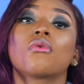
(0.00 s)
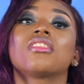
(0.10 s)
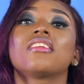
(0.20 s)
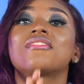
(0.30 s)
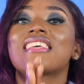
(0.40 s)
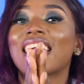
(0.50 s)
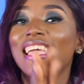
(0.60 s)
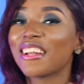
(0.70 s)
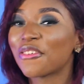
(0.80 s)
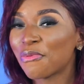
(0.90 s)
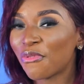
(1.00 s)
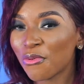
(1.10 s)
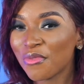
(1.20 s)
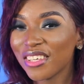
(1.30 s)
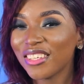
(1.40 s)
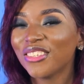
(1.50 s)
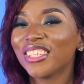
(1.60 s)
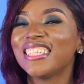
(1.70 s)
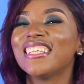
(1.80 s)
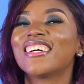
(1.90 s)
À côté de ces quelques phobies,
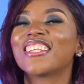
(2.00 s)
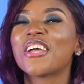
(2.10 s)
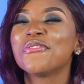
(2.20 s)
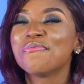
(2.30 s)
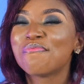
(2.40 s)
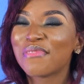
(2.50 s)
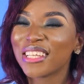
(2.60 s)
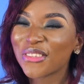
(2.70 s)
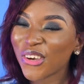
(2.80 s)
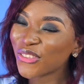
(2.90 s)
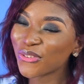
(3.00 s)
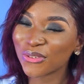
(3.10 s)
il y en a une pléthore